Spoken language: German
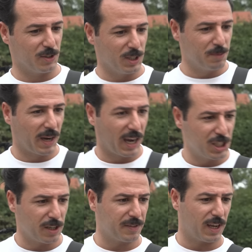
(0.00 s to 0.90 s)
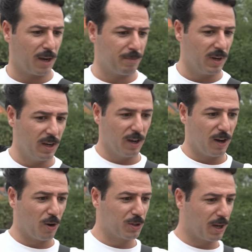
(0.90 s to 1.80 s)
Die sollen die Bereitschaft haben,
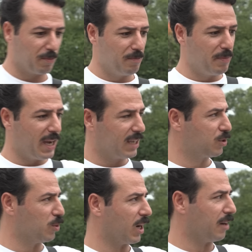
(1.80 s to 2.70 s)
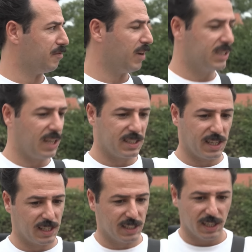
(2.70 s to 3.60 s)
auch nach mehr zu greifen, weil
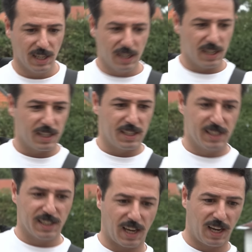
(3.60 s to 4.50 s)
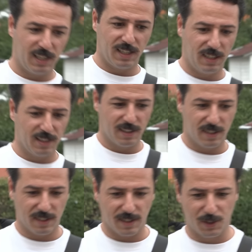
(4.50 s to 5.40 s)
tatsächlich, die sind alle
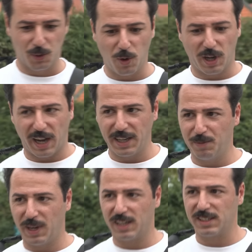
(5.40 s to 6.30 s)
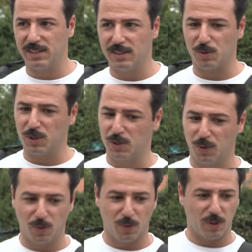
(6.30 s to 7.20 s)
so rein im Herzen und
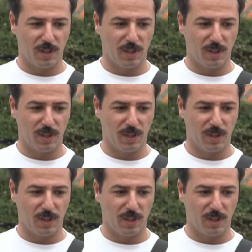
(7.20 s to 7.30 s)
so